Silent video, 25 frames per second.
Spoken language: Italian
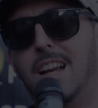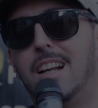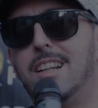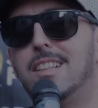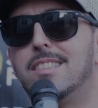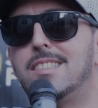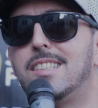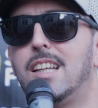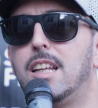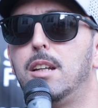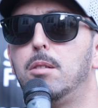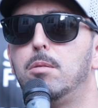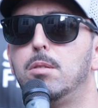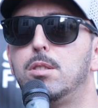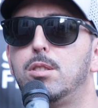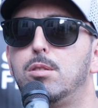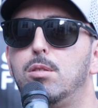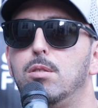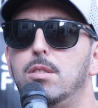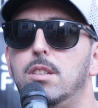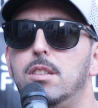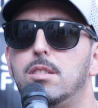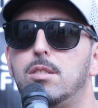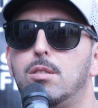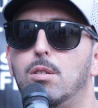realizzare questo
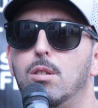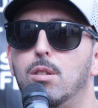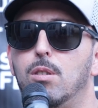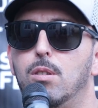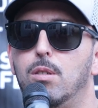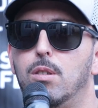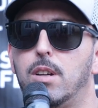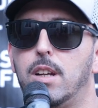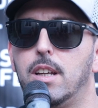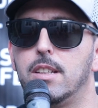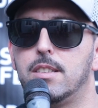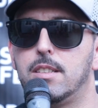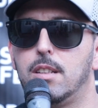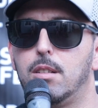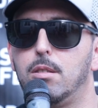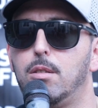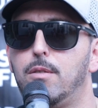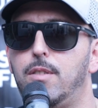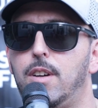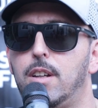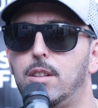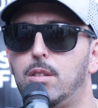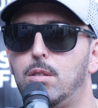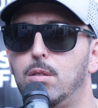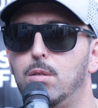disco che è stato
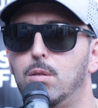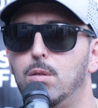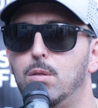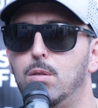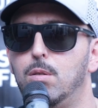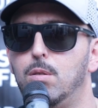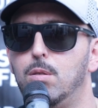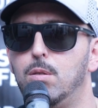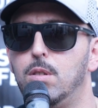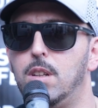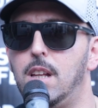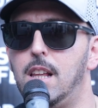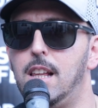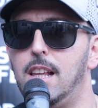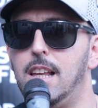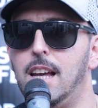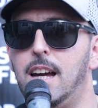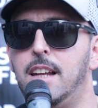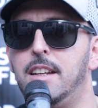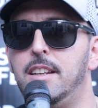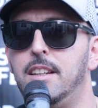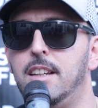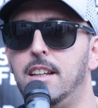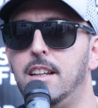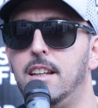fatto negli
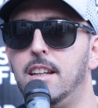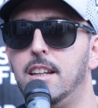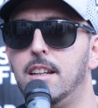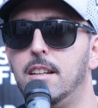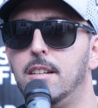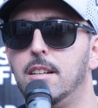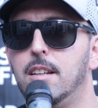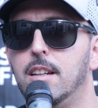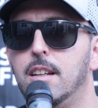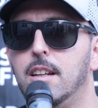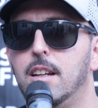anni,